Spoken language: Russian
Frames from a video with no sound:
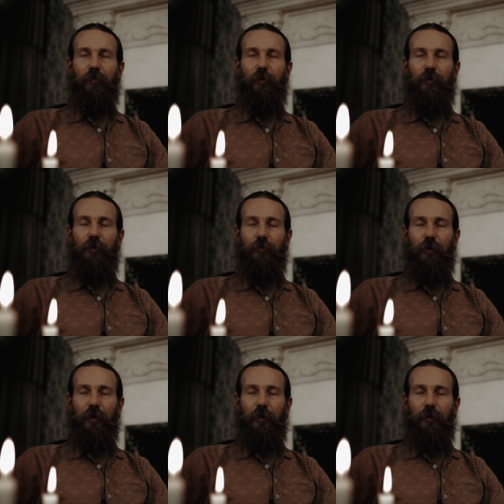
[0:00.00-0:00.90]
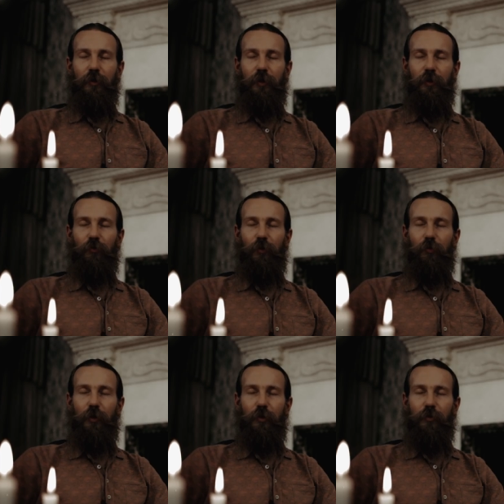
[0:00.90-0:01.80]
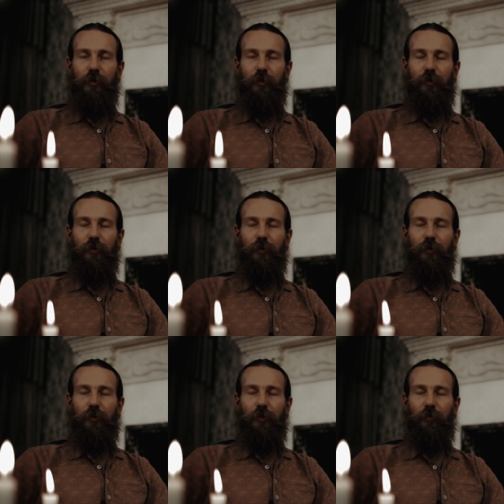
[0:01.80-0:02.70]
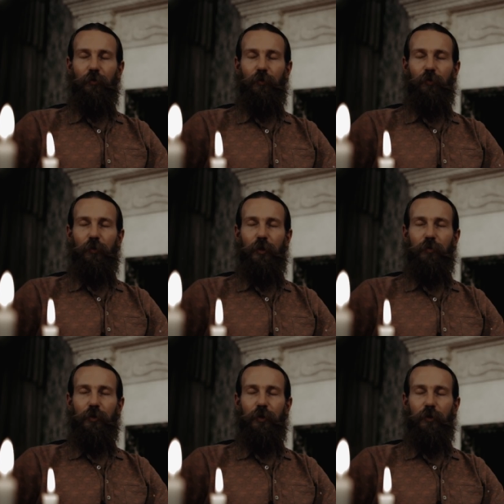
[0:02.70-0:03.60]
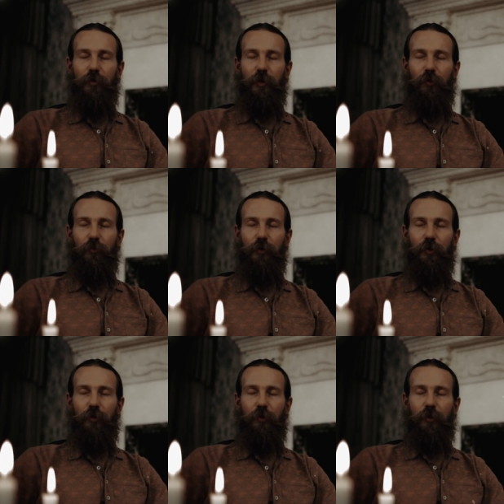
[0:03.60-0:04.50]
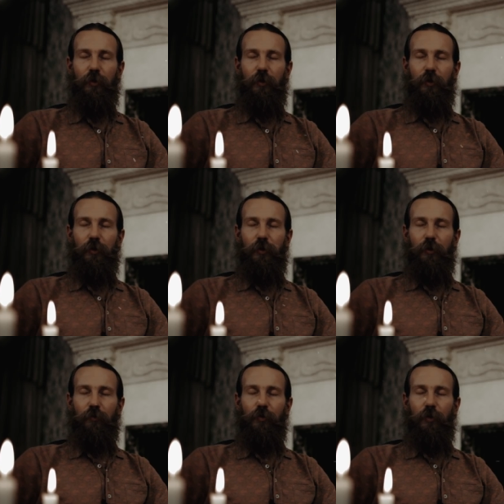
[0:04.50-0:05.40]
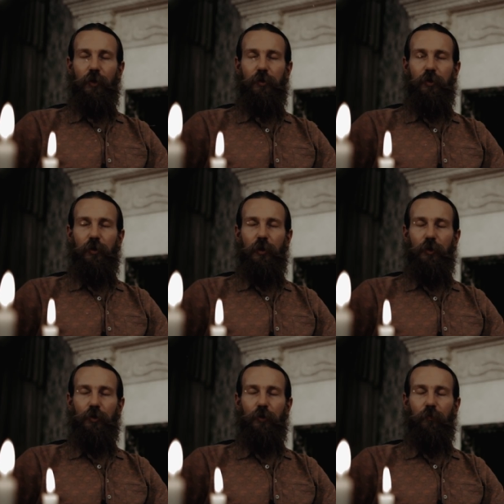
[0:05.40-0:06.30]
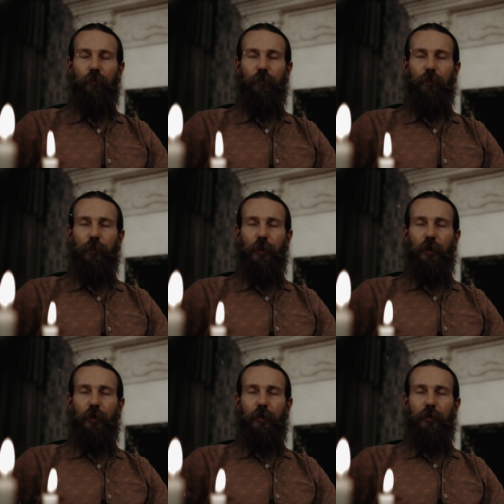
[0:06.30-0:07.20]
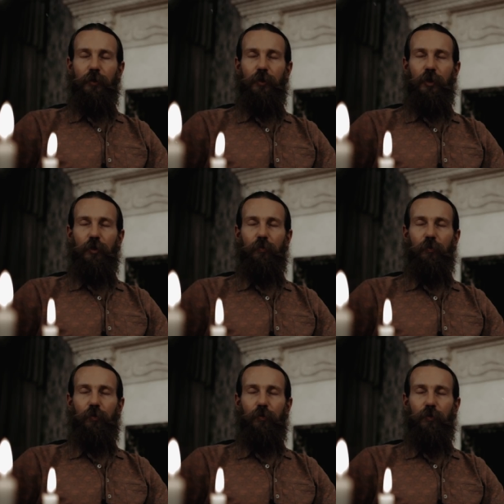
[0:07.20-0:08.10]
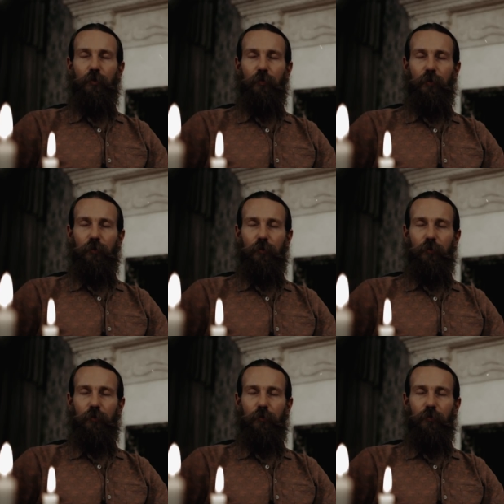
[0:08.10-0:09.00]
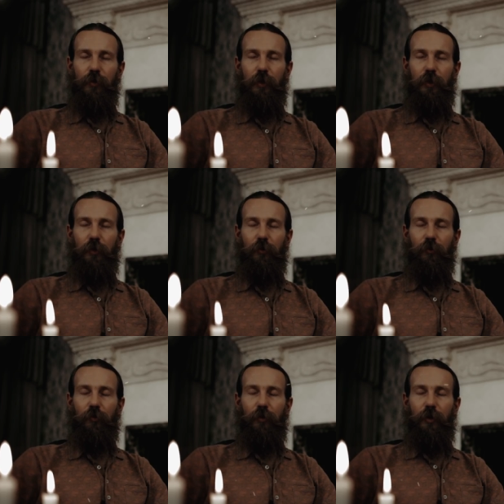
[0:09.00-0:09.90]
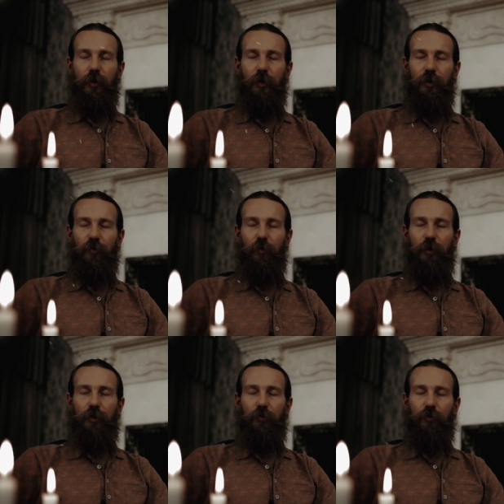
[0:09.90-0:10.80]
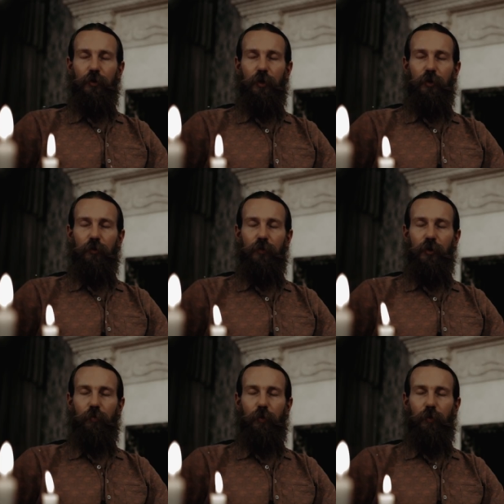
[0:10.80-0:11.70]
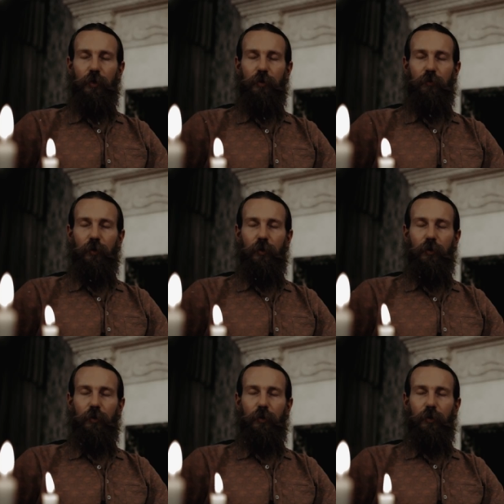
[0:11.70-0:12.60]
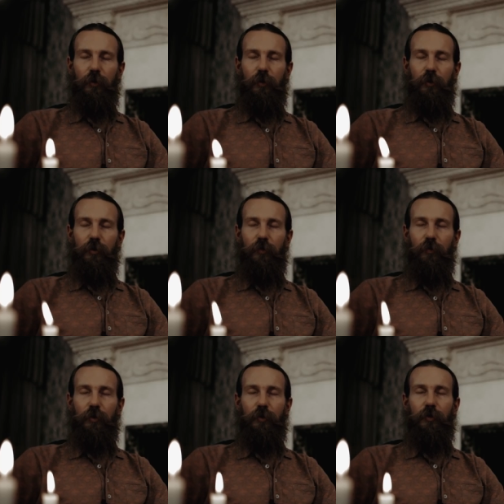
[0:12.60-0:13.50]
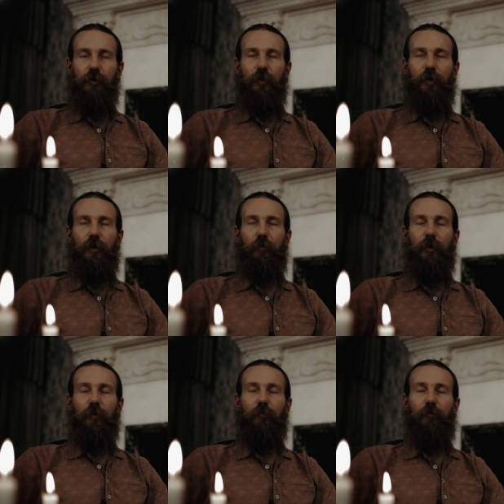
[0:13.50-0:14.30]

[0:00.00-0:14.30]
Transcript: Мы видим, как они улыбаются, и мы улыбаемся, и нам становится все легче и легче. Сейчас мы просим Вселенную освободить и устранить все препятствия, связанные с деньгами,